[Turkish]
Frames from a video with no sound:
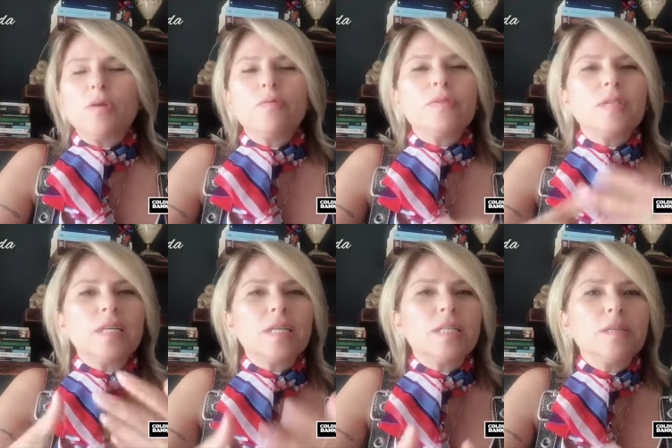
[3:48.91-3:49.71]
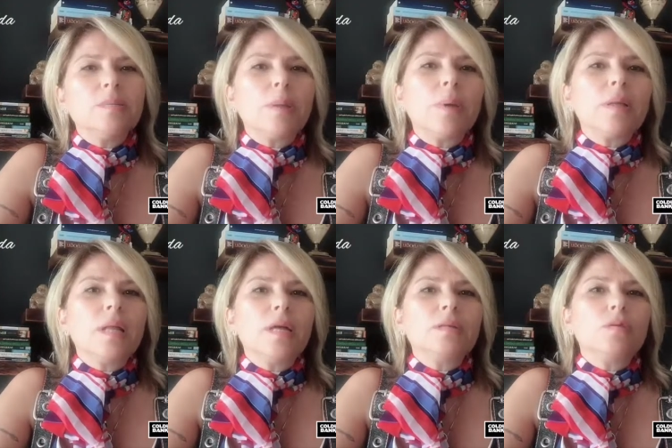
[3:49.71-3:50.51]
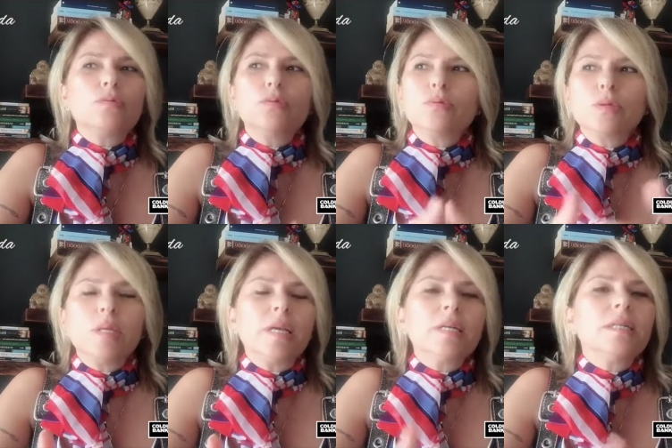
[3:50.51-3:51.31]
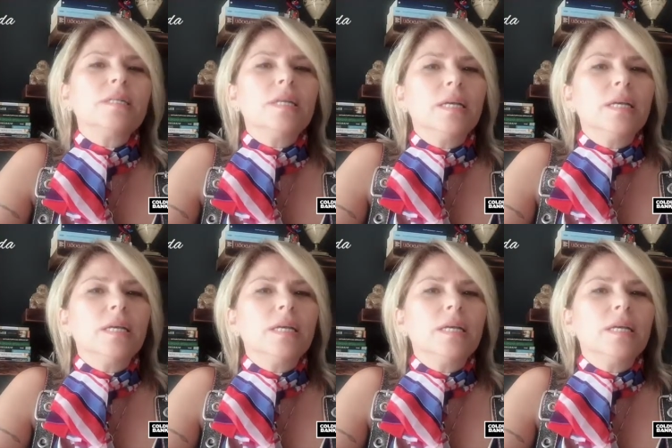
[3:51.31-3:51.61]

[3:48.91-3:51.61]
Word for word: Ofiste giydiğim zamanlar 30 yıla yakın